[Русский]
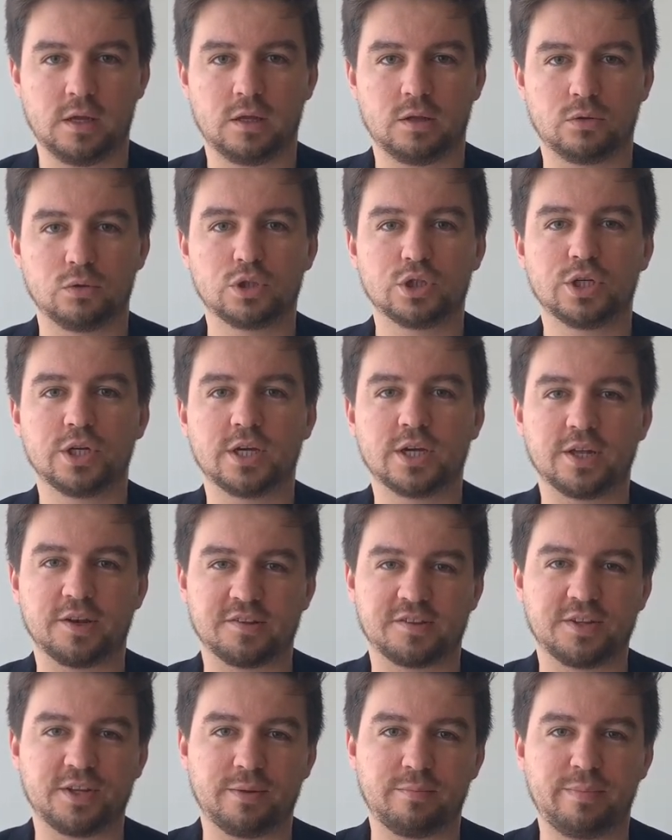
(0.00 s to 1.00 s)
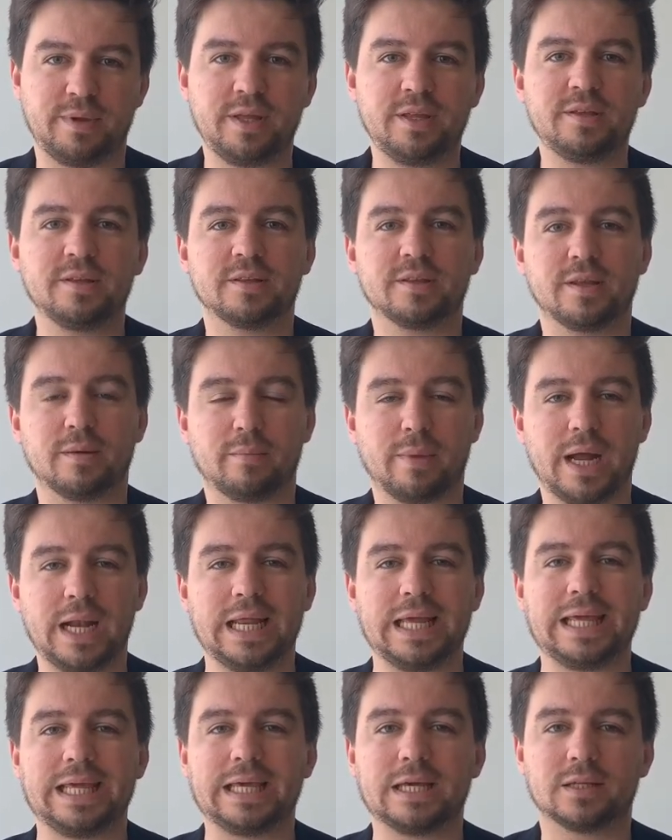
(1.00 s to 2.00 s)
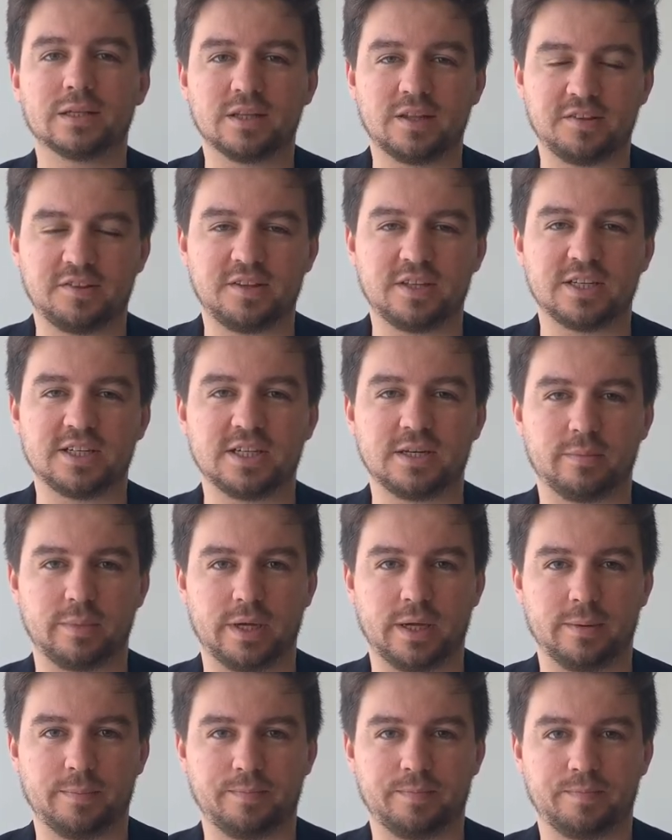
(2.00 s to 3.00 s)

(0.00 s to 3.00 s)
Лучше их раздробить на маленькие достижимые.